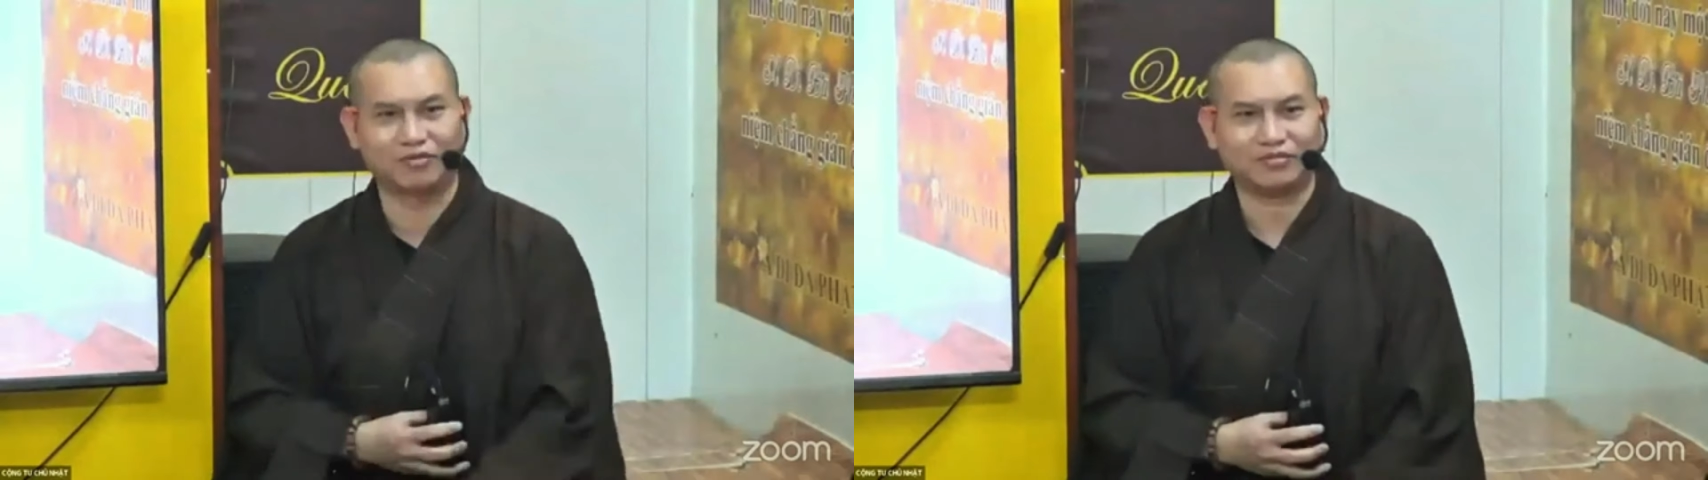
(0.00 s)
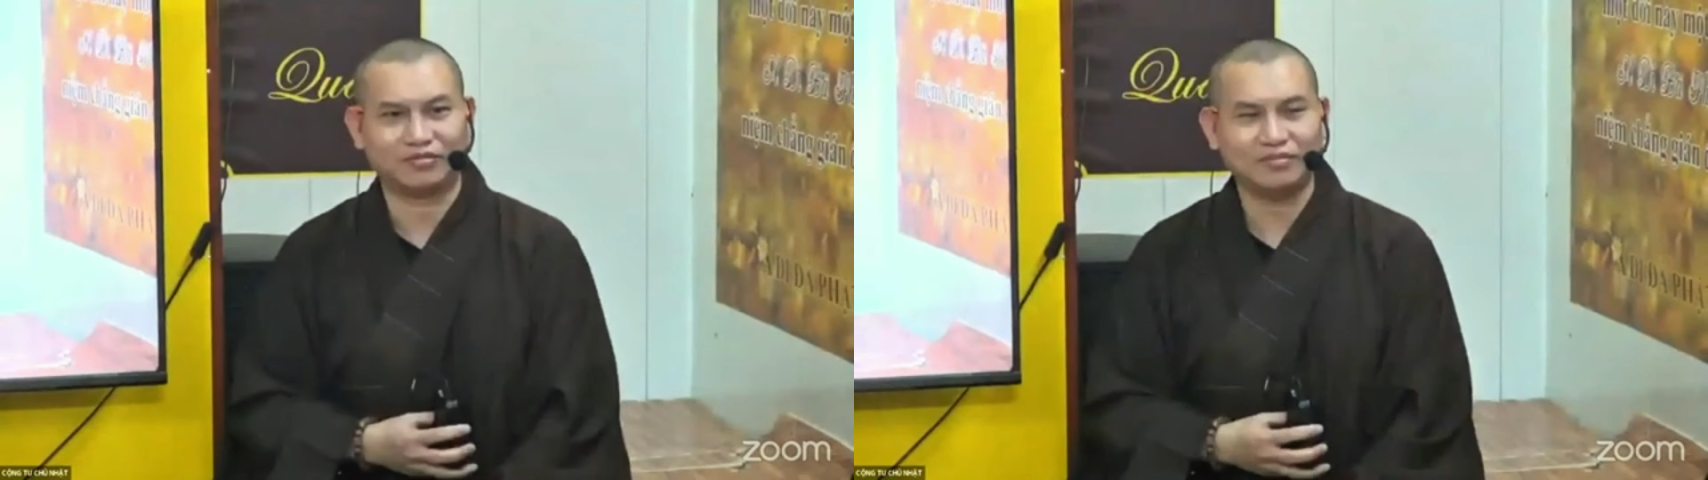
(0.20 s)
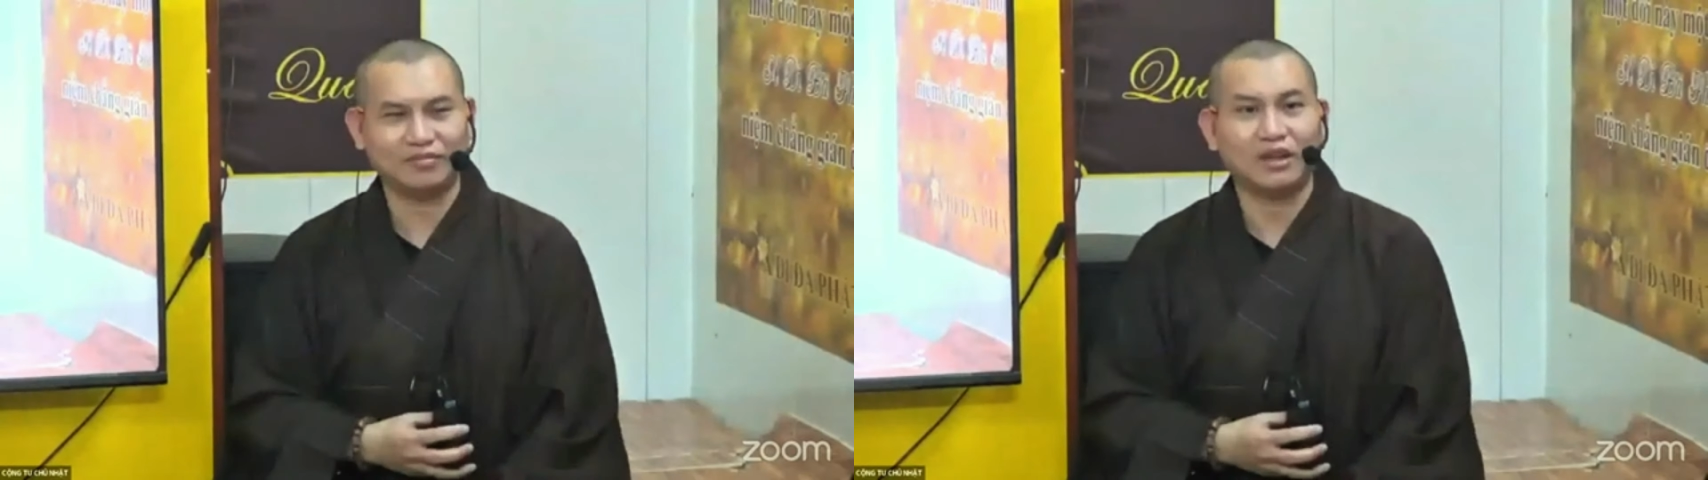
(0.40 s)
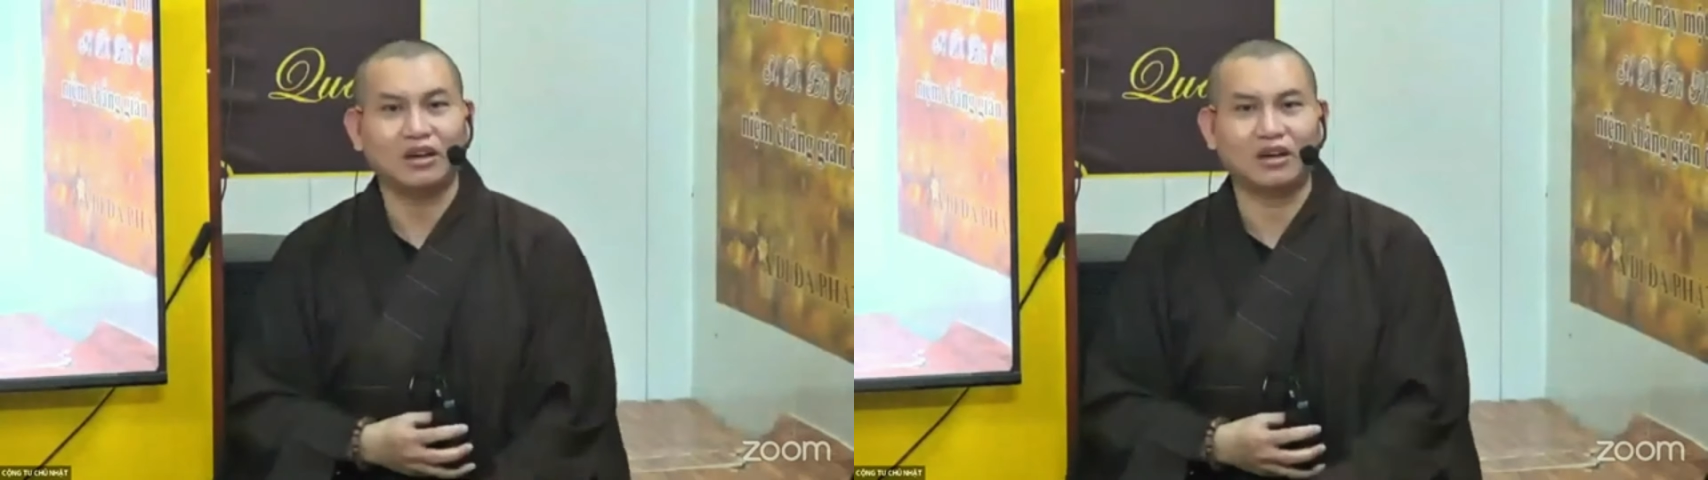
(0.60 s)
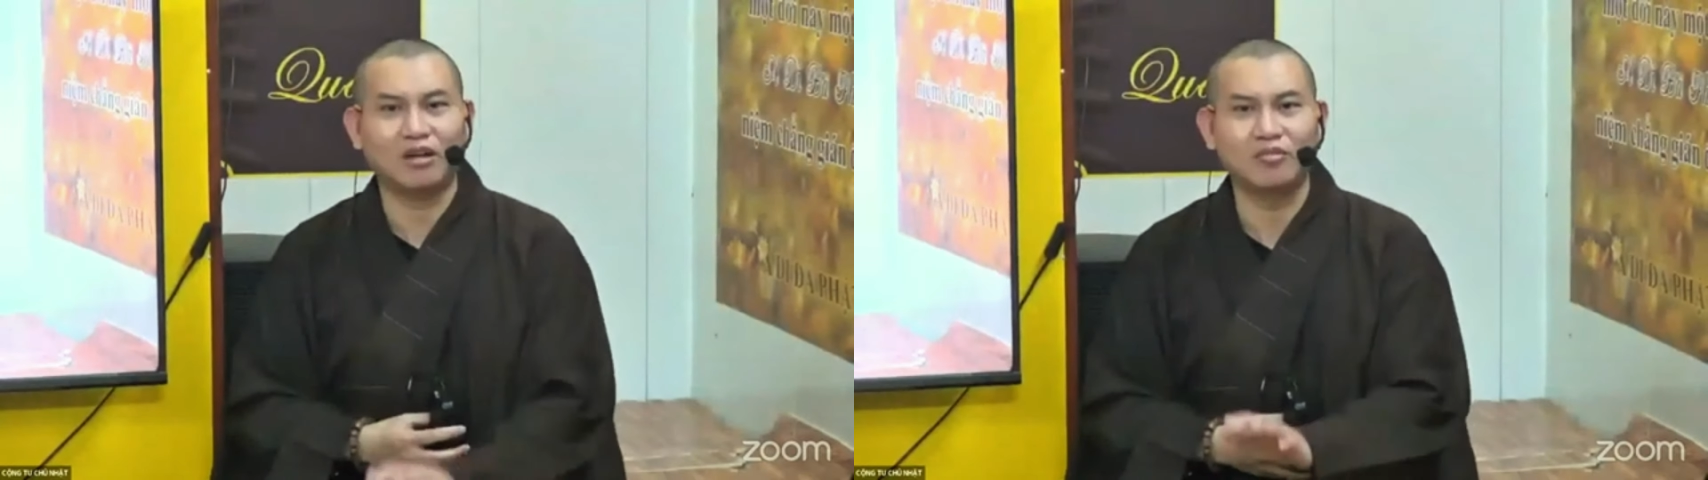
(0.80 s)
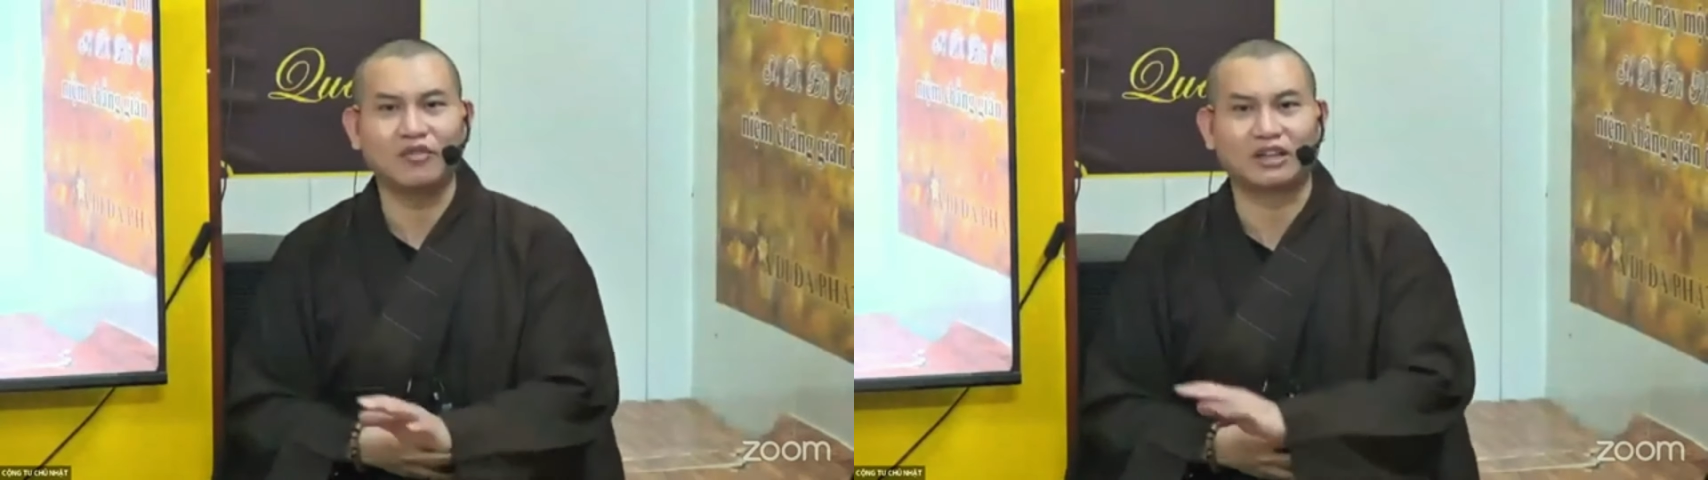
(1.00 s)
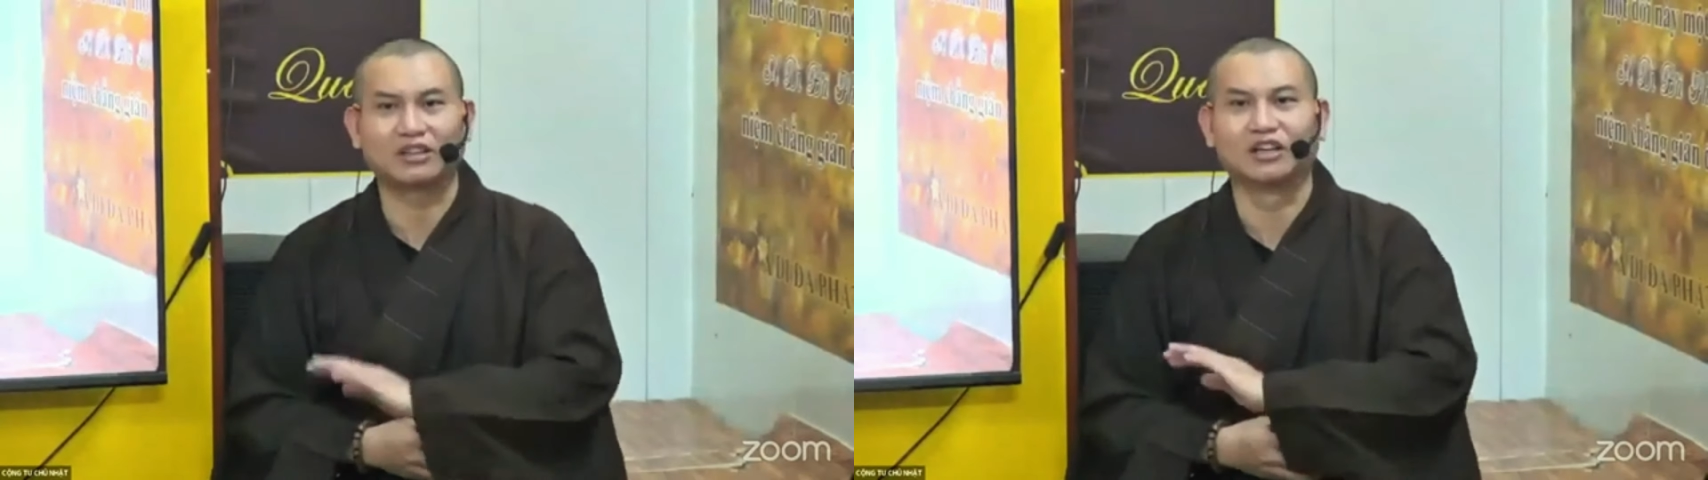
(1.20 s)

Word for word: không có phật tử nào là